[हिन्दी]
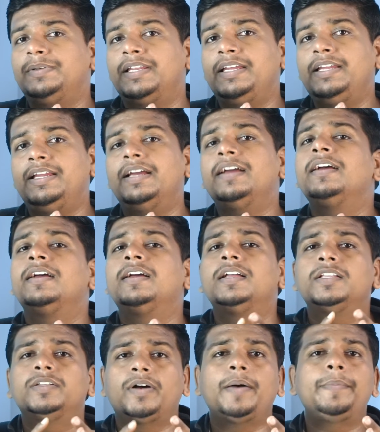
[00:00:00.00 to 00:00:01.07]
नहीं है
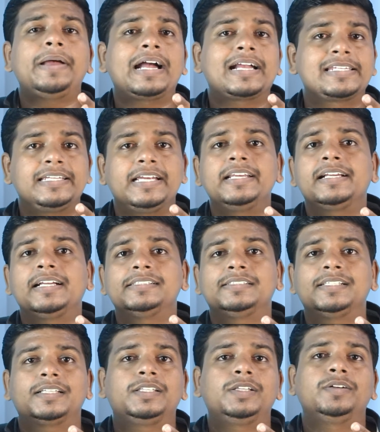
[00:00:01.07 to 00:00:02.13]
तो आप एक्सटेंड कर
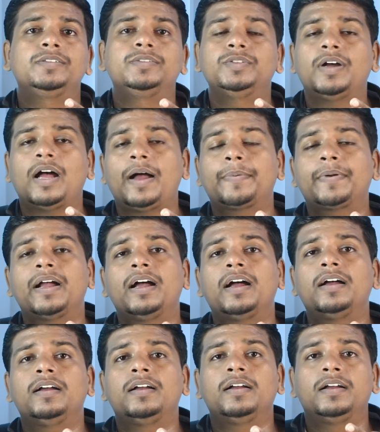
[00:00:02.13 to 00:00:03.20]
सकते हो जो आपका
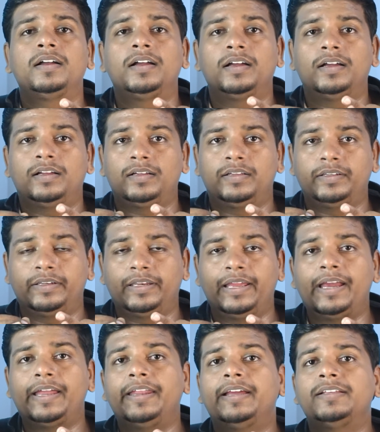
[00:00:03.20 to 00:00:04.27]

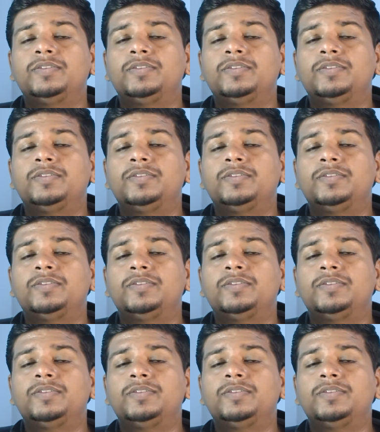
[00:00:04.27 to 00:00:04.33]
नया नया